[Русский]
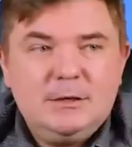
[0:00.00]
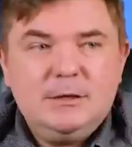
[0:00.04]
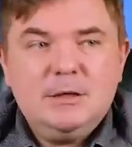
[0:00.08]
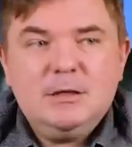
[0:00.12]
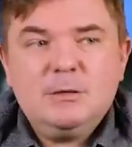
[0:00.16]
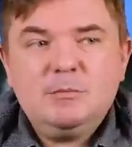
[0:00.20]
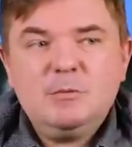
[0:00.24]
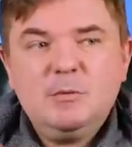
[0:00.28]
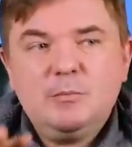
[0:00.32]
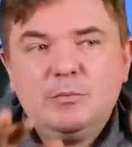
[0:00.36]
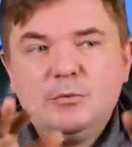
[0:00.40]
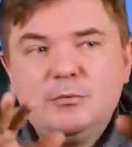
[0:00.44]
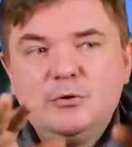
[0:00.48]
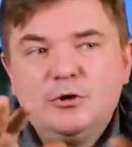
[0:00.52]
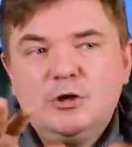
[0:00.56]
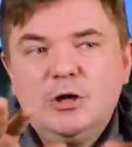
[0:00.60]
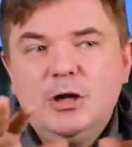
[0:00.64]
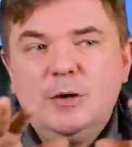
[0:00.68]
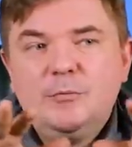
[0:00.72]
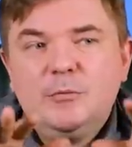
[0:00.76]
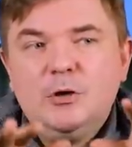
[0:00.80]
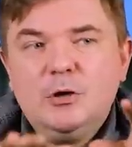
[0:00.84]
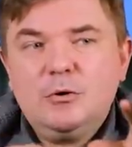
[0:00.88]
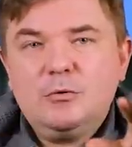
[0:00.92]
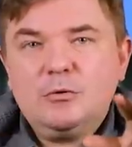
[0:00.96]
здесь мы
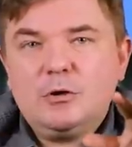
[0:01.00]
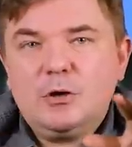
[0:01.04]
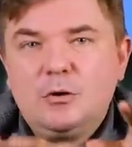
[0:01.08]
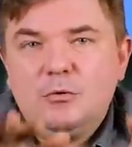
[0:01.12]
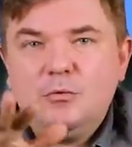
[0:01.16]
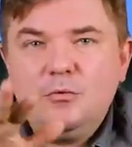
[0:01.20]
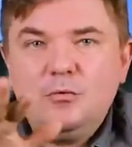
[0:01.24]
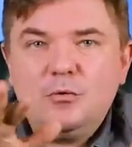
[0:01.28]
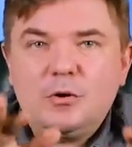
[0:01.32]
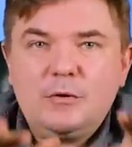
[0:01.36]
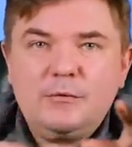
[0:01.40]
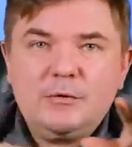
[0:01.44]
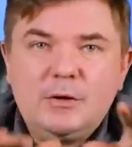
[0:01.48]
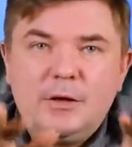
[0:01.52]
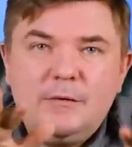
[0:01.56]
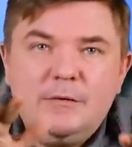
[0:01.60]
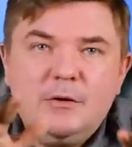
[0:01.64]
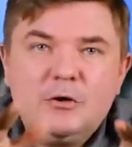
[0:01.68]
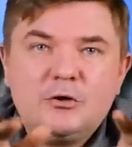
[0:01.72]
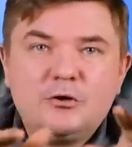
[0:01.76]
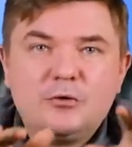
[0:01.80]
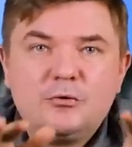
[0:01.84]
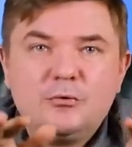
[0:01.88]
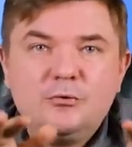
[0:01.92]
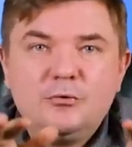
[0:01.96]
получаем некую такую
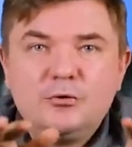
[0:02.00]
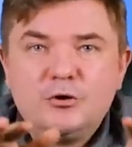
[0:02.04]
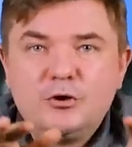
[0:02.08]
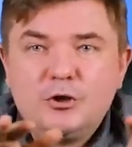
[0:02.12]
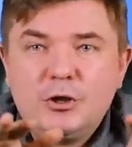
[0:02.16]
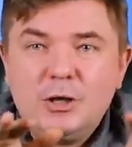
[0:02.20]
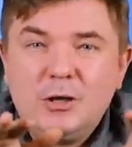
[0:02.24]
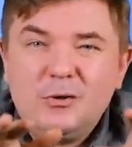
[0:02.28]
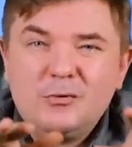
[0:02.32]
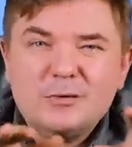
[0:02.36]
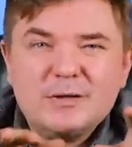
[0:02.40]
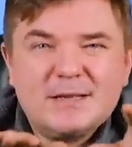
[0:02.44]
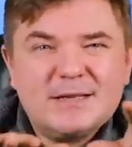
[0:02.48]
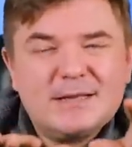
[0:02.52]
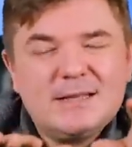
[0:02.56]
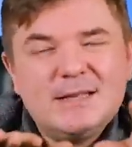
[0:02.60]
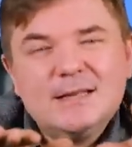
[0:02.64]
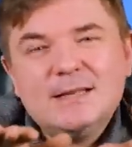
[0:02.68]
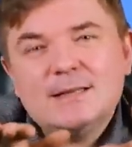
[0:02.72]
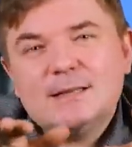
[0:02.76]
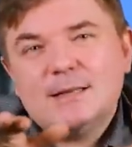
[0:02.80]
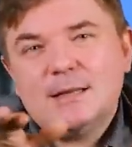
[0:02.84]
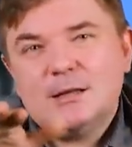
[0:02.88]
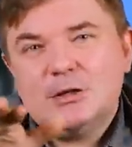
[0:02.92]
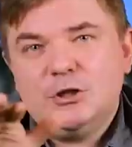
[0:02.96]
равновешенную штангу с
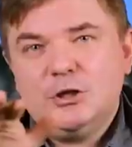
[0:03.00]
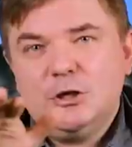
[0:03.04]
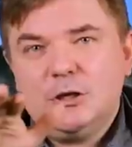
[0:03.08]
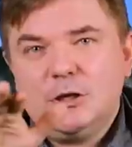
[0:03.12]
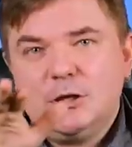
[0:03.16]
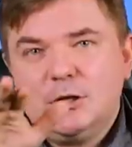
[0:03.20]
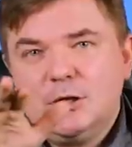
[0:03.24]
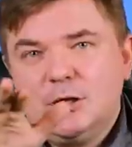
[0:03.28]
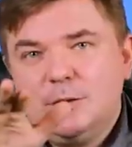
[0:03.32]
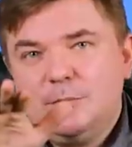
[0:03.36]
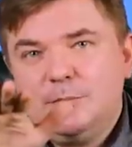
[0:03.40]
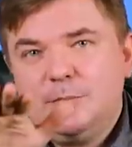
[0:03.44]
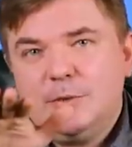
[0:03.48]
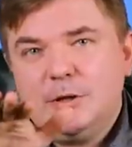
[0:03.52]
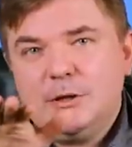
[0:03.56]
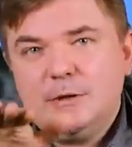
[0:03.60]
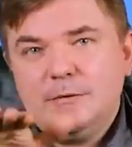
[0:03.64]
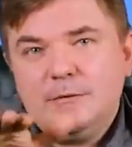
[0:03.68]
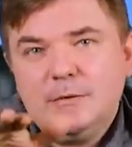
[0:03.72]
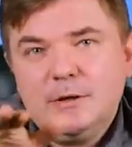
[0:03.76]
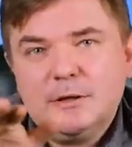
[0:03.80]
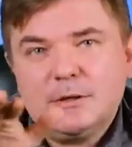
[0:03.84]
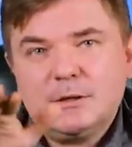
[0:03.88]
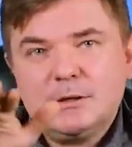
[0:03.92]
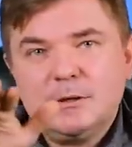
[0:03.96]
незначительным
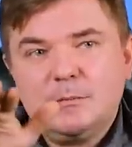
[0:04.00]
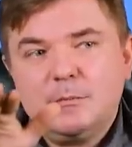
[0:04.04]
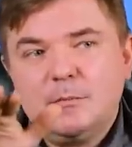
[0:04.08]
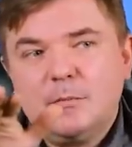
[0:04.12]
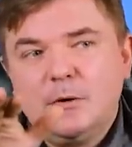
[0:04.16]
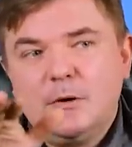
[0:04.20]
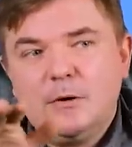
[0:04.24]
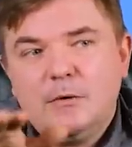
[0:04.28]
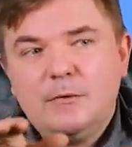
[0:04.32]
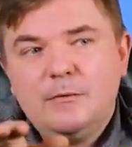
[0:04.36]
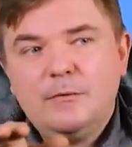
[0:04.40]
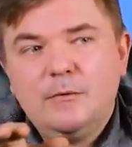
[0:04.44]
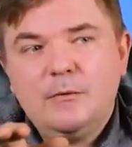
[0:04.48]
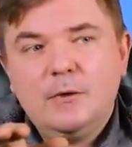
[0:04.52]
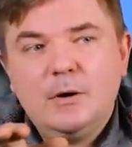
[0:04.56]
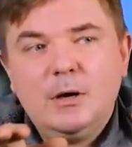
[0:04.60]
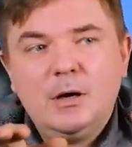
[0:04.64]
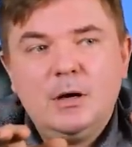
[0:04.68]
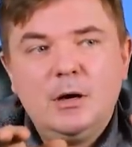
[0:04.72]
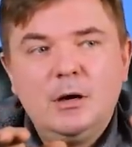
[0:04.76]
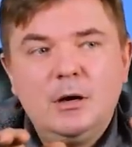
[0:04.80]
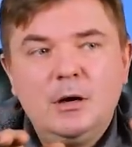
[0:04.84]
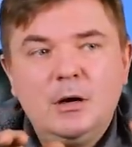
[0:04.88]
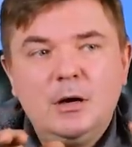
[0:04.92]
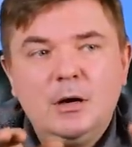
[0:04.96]
перевесом в
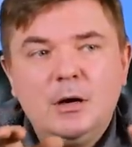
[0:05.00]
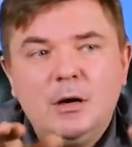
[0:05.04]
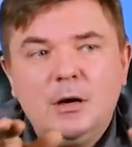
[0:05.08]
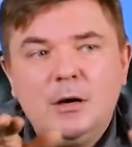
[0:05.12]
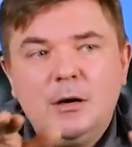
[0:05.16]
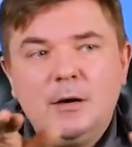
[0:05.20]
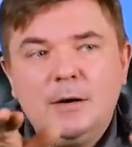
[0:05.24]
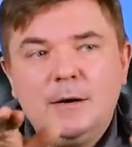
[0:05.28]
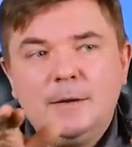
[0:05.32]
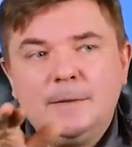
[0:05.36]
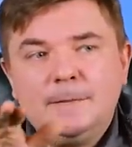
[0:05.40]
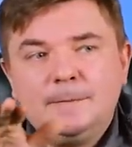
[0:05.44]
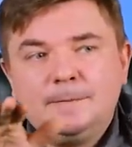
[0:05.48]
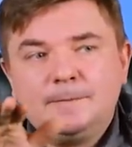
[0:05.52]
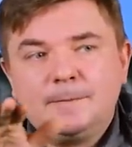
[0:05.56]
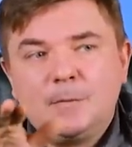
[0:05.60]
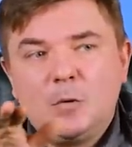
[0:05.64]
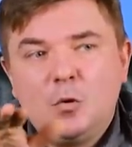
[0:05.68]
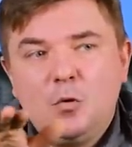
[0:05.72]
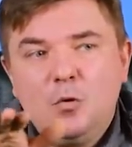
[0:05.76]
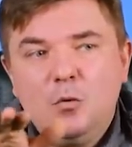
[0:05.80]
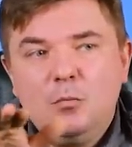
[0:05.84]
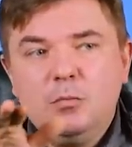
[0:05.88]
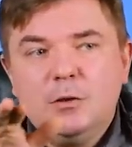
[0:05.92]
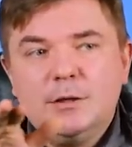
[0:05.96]
а,
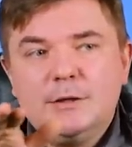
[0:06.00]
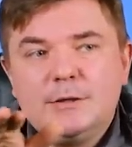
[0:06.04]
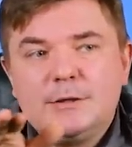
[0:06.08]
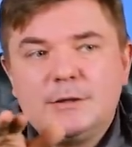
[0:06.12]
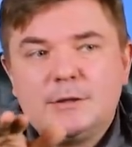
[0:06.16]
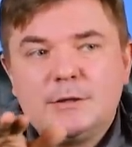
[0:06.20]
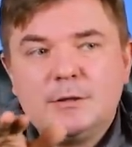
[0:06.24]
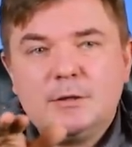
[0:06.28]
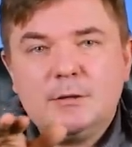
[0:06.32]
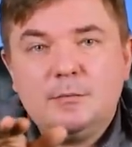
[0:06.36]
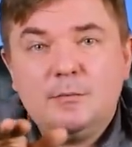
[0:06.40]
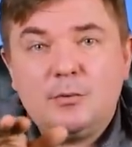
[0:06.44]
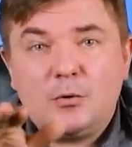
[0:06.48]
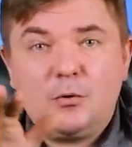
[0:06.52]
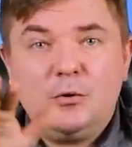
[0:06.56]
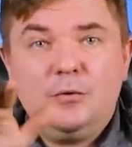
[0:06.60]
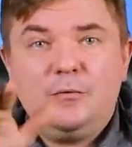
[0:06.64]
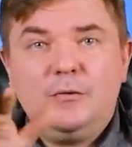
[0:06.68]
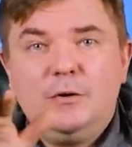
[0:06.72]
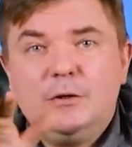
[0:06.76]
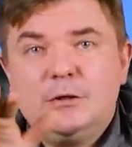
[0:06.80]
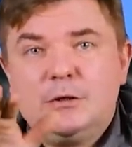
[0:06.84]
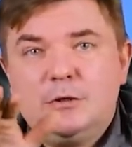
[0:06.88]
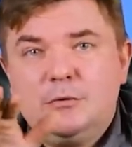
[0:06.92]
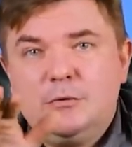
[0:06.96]
область
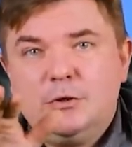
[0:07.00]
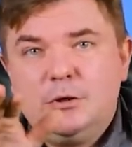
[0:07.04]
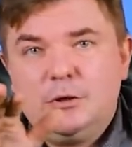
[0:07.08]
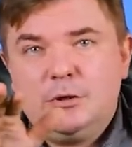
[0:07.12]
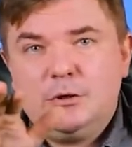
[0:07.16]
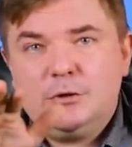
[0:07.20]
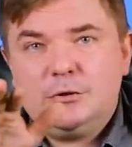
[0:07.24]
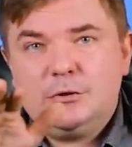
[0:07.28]
проинфляционных